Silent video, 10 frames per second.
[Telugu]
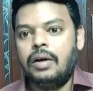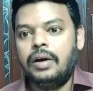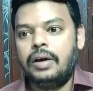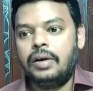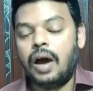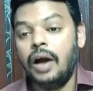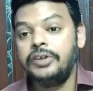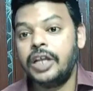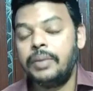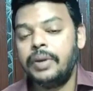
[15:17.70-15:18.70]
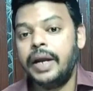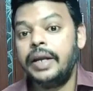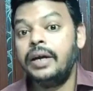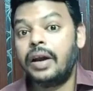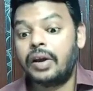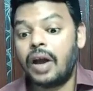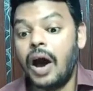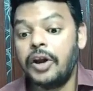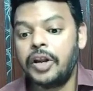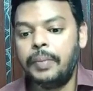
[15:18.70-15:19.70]
నాన్ టెర్మినేటింగ్
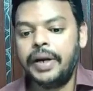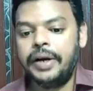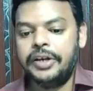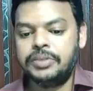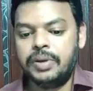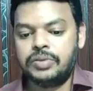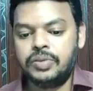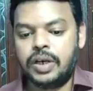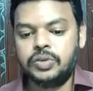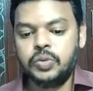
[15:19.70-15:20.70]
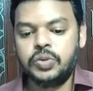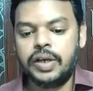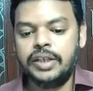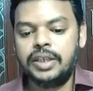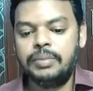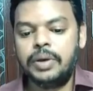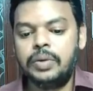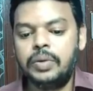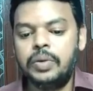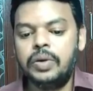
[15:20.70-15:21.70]
నాన్ రిపీటింగ్ డెసిమల్స్ ఇక్కడ చూసినట్లయితే మీకు
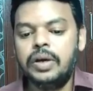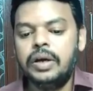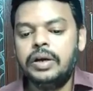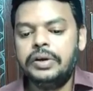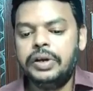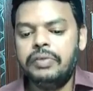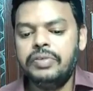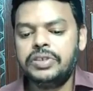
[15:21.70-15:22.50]
డివిజన్